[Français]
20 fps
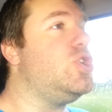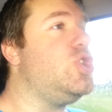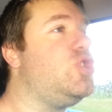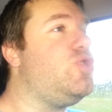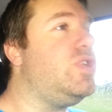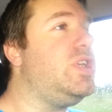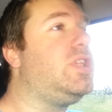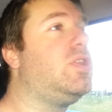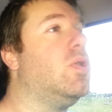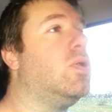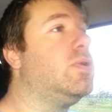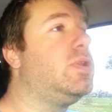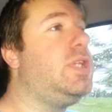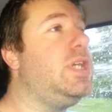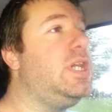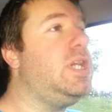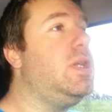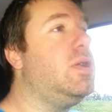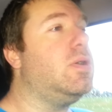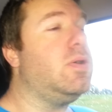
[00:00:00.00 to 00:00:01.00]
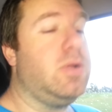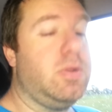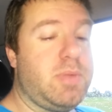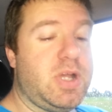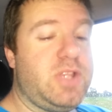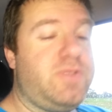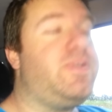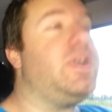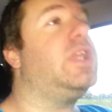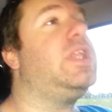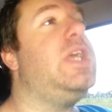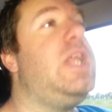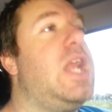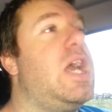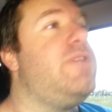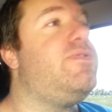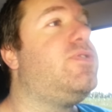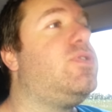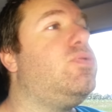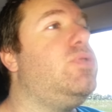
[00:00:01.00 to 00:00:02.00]
je vais tenter bah, de faire des
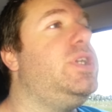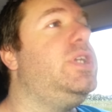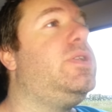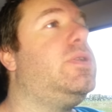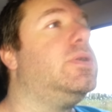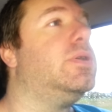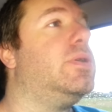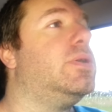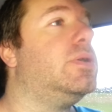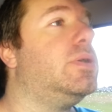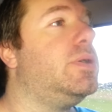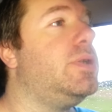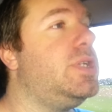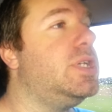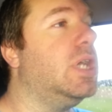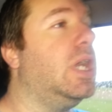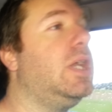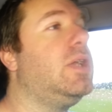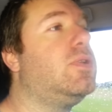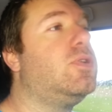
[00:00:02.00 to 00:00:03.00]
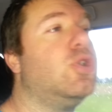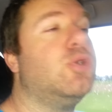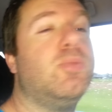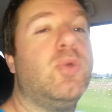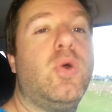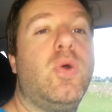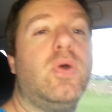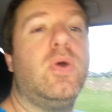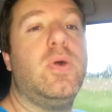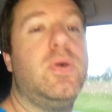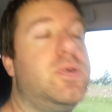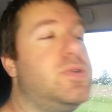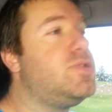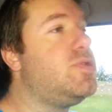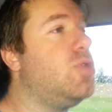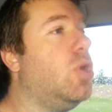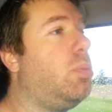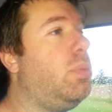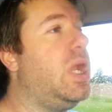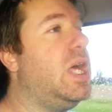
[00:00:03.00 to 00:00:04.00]
live tweets directement
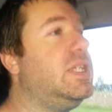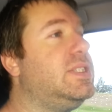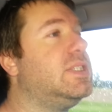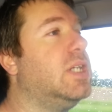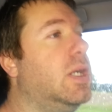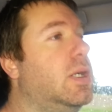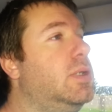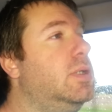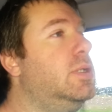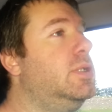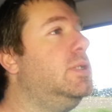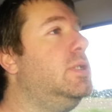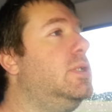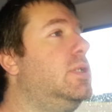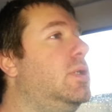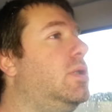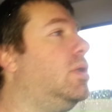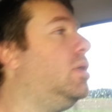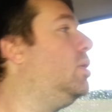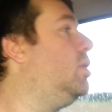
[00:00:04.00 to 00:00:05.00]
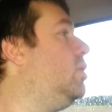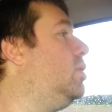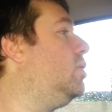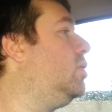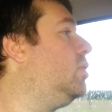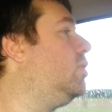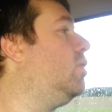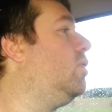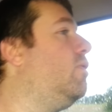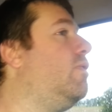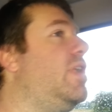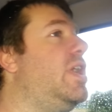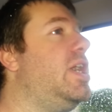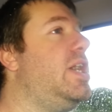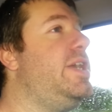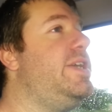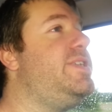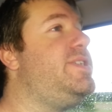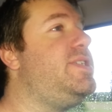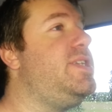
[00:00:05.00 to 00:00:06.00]
sur place. Hein. On
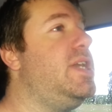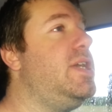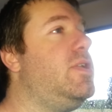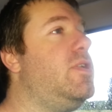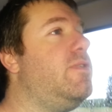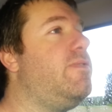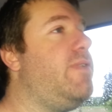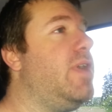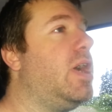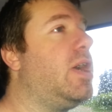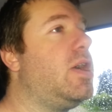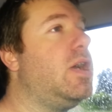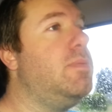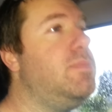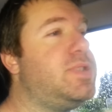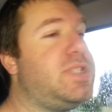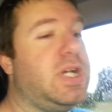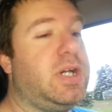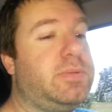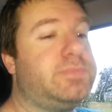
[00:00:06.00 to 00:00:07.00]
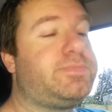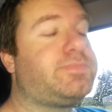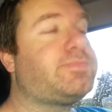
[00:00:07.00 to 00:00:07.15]
va essayer de faire comme ça.